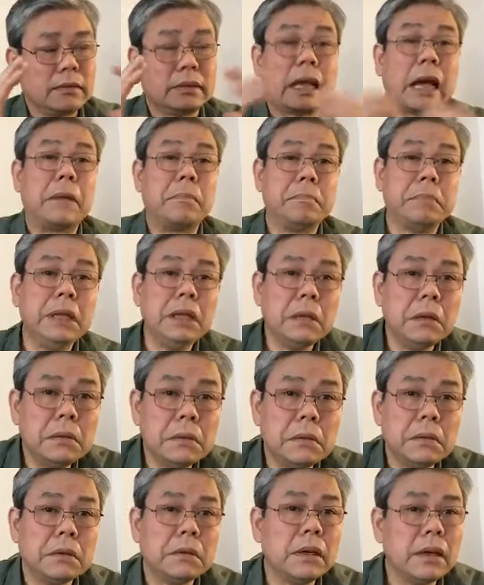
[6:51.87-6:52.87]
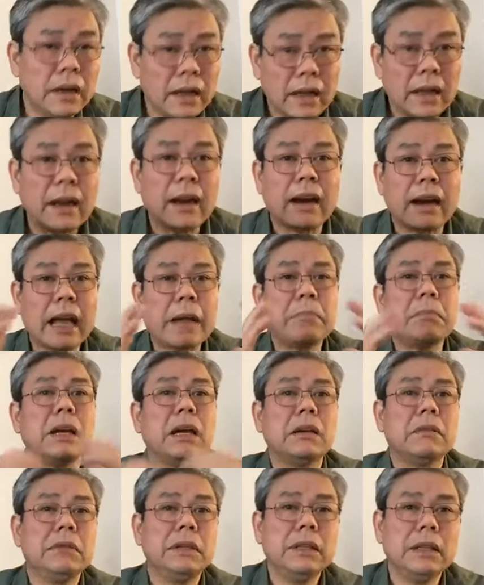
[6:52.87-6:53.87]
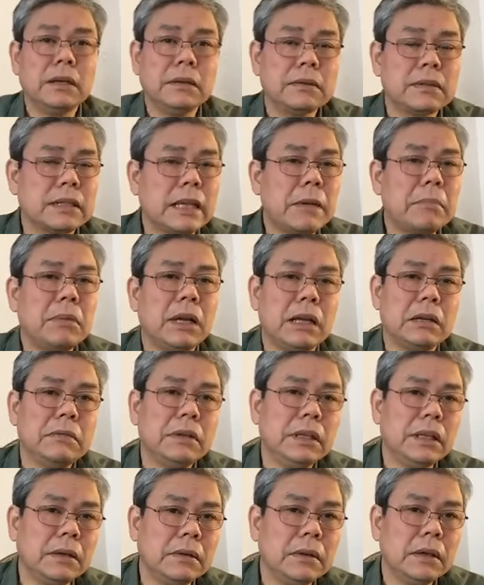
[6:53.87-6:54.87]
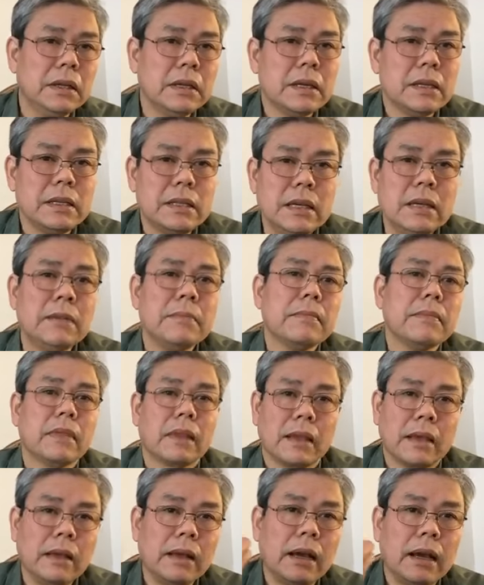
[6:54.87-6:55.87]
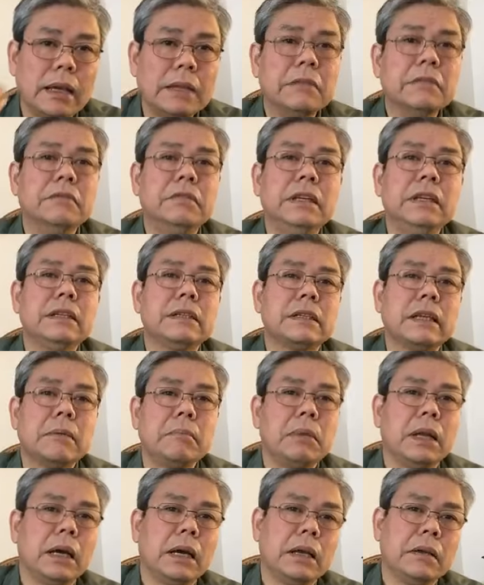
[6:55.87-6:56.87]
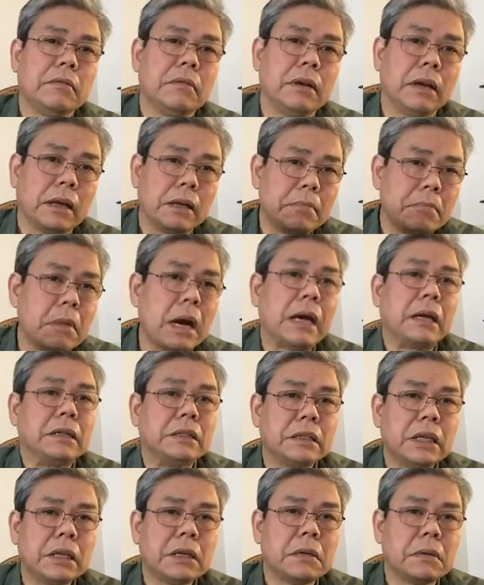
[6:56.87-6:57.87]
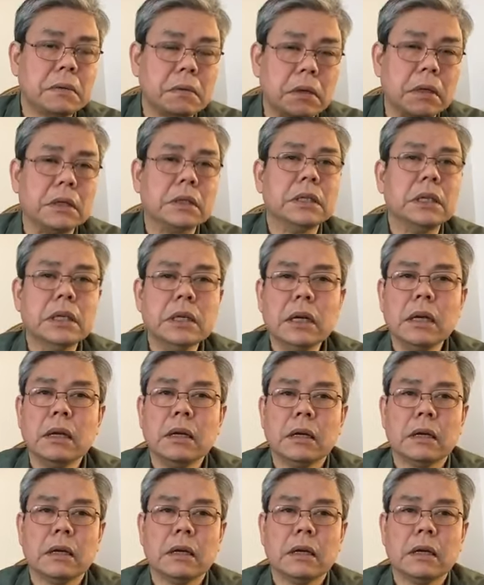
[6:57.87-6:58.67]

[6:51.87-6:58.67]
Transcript: tả bí lù tức là ráp lại với nhau sáp lại với nhau nhưng cái hành vi sáp lại và cái bản chất của những